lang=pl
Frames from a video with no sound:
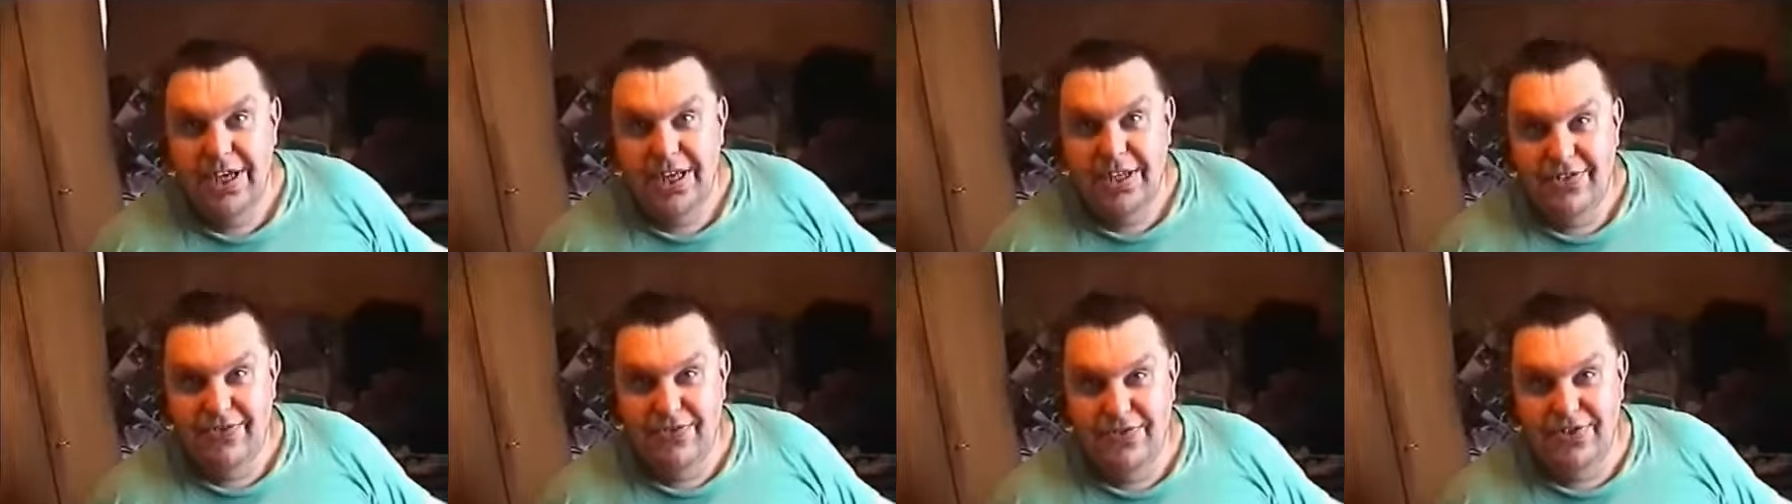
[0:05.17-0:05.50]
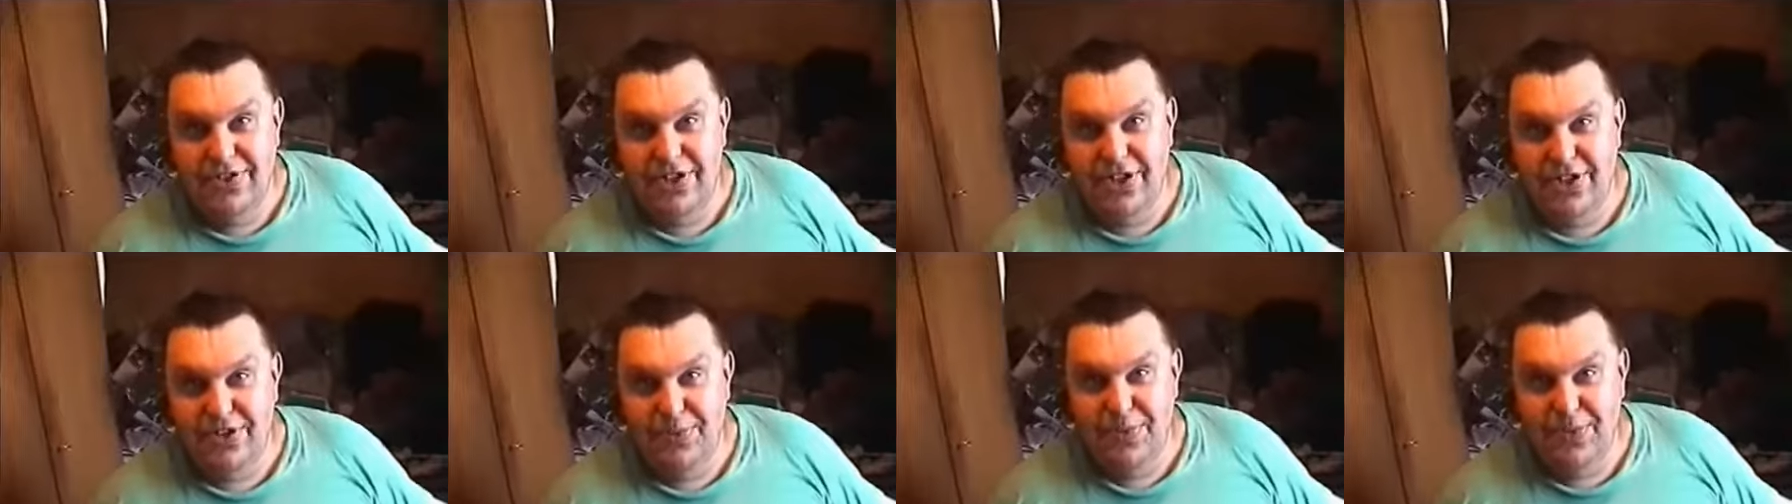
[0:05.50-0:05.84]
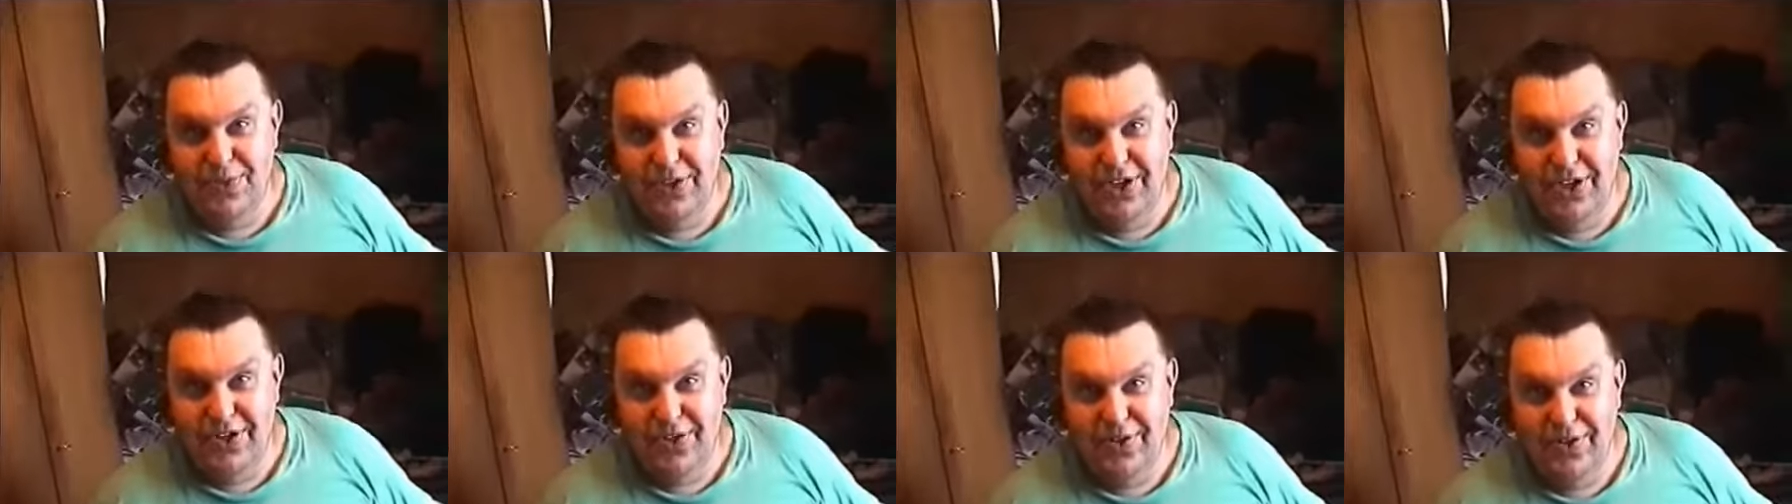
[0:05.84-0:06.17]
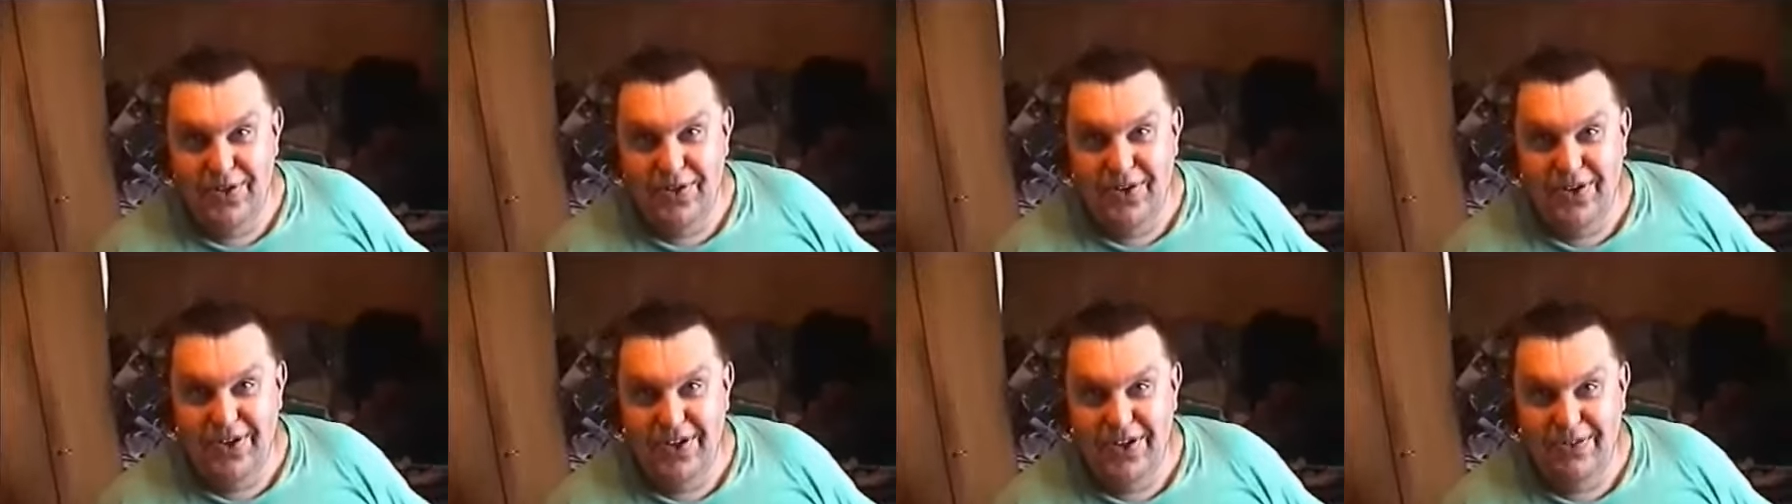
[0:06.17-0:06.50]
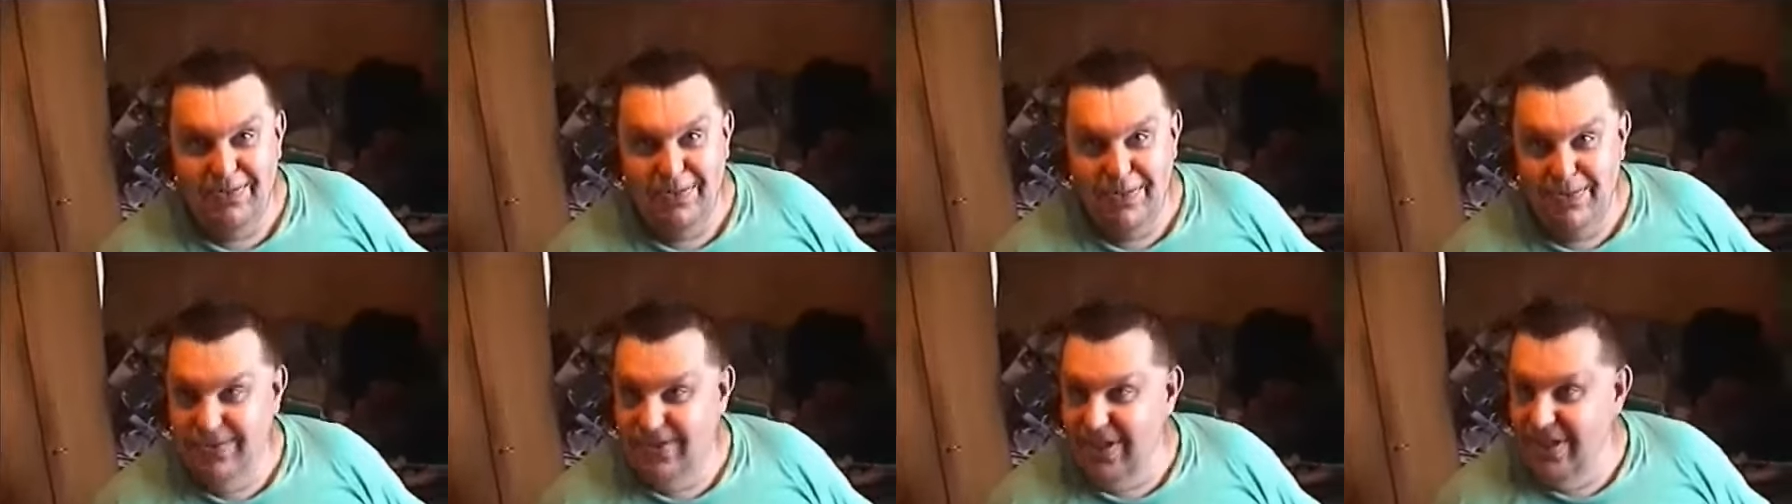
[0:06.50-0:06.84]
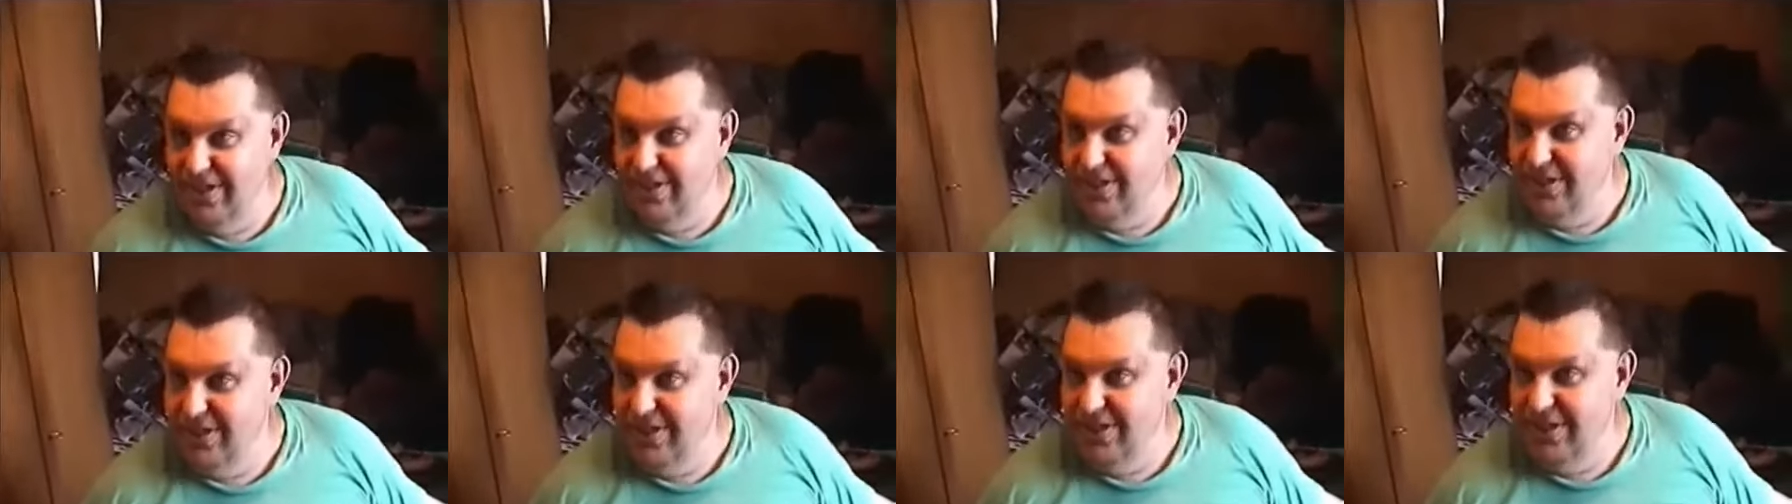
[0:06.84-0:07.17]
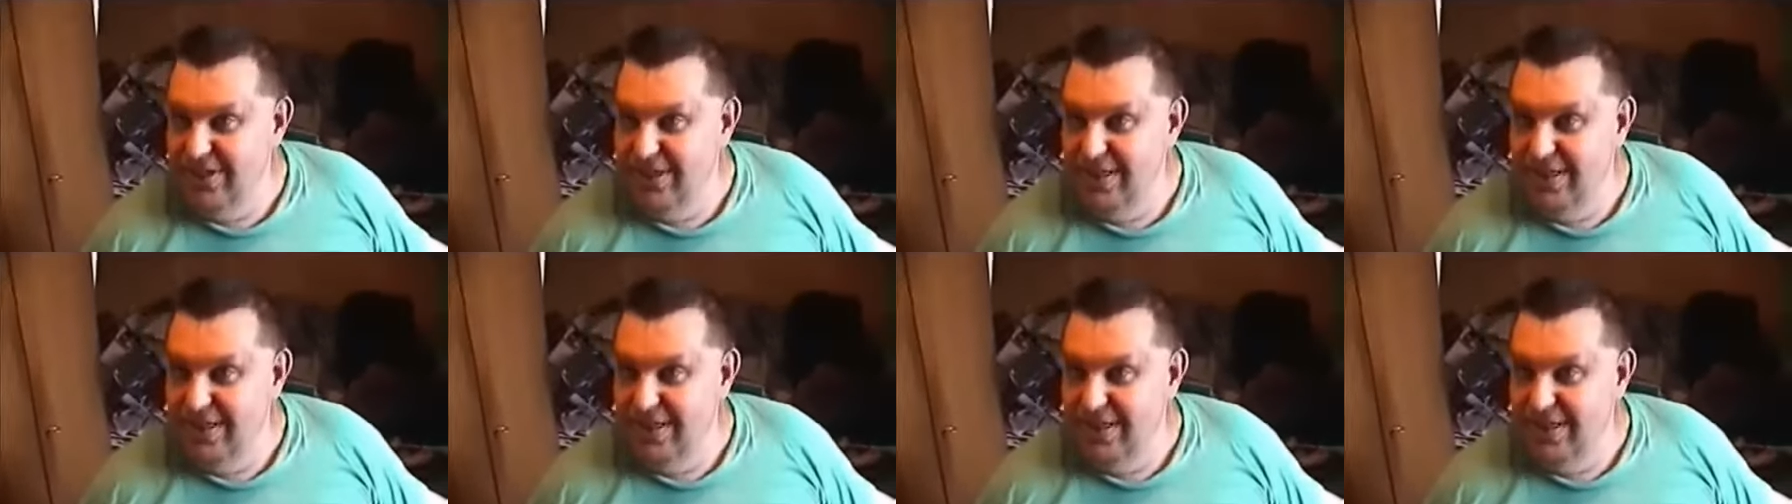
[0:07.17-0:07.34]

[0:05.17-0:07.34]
25. Pamiętajcie,